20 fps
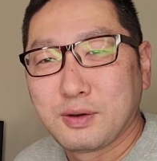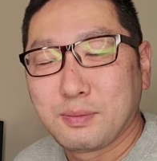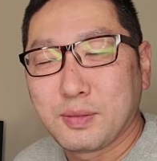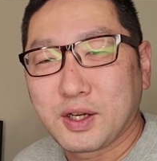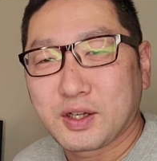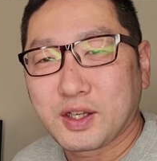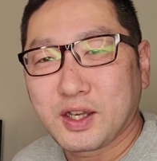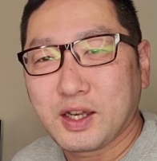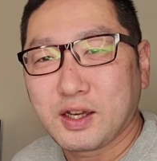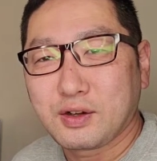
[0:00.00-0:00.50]

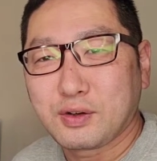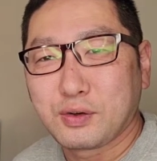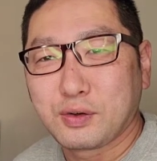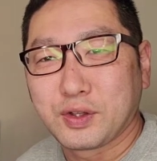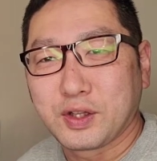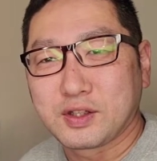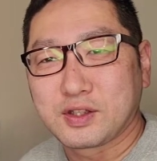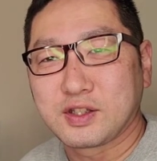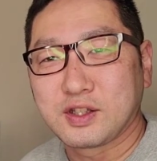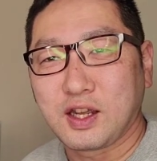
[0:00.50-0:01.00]
まあ、結
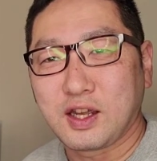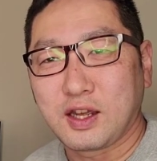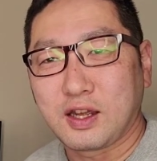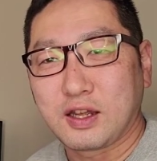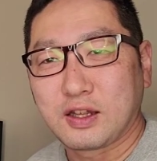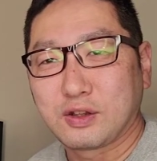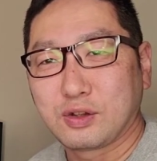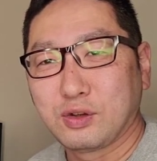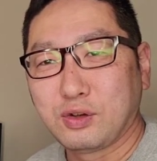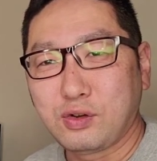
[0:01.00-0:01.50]
構です
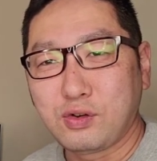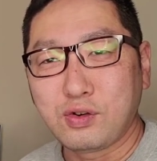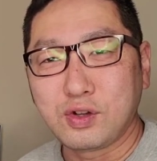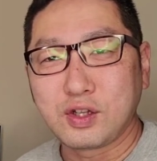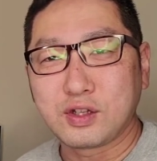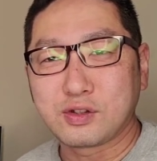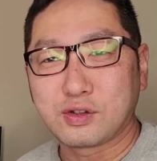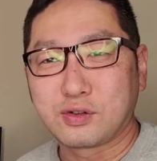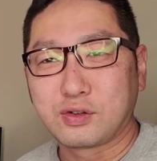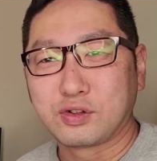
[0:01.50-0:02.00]
ね、ど
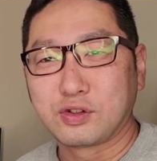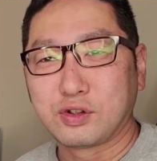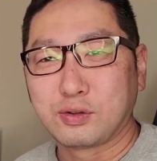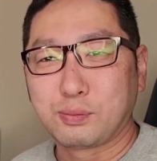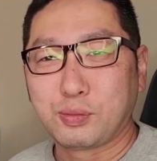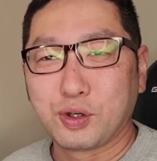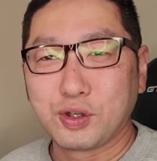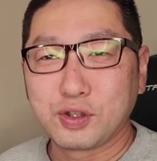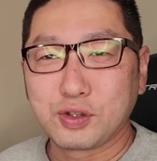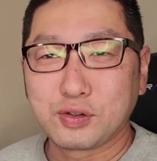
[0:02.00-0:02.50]
こにそこ
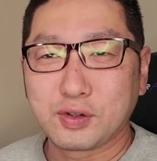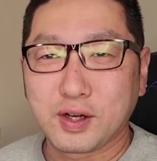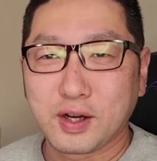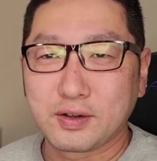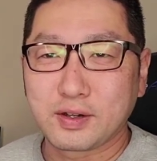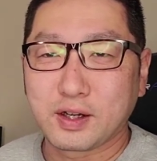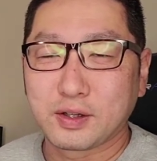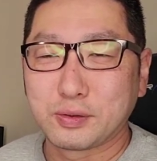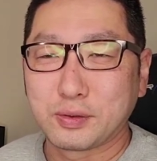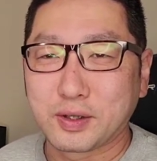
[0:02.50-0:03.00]
のポイント
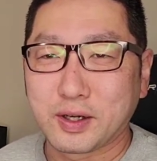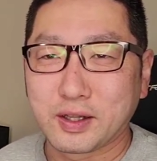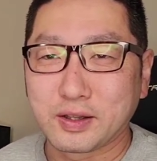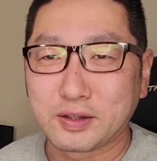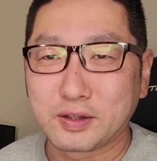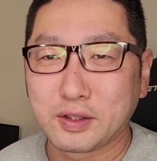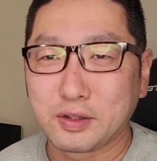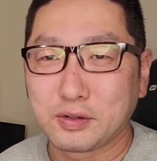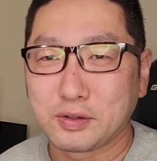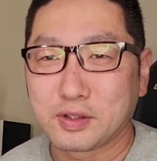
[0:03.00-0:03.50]
があるかどう
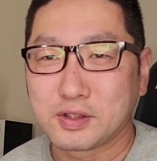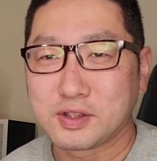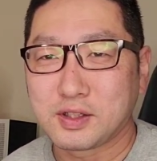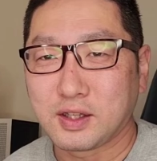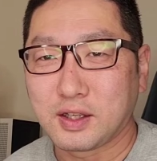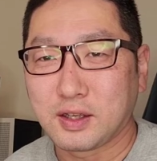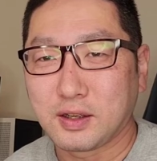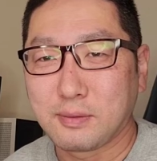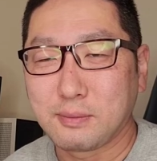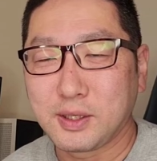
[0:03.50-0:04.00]
かっていうです
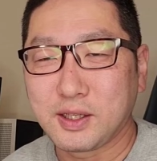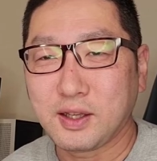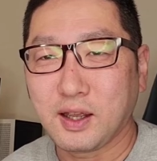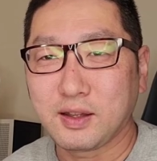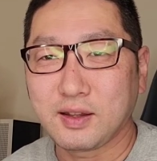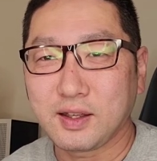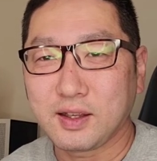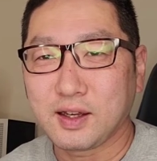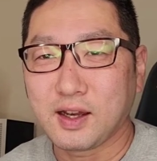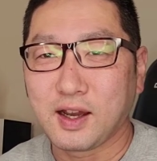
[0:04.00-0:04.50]
ね、見
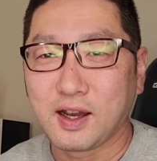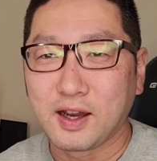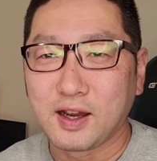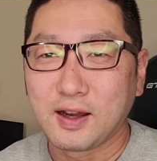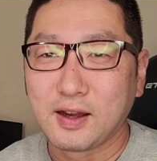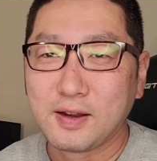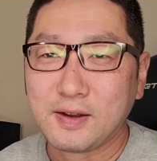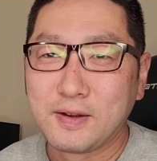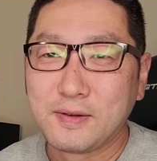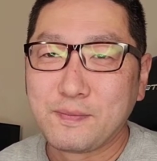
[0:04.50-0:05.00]
立て
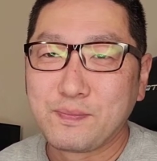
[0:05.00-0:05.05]
が、